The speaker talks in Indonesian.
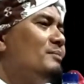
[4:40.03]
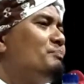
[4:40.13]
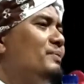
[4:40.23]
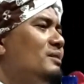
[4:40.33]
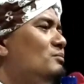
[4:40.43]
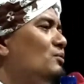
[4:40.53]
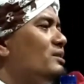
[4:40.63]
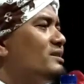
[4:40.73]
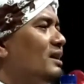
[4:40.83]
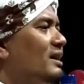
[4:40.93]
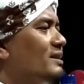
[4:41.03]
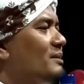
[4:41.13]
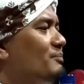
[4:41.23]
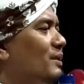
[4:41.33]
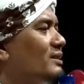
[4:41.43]
lebih mulia
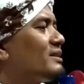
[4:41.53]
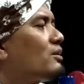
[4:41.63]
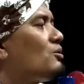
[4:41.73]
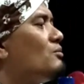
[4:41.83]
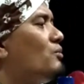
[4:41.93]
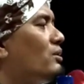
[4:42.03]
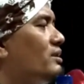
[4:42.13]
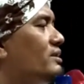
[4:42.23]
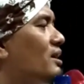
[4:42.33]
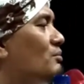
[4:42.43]
etempeng ya teromul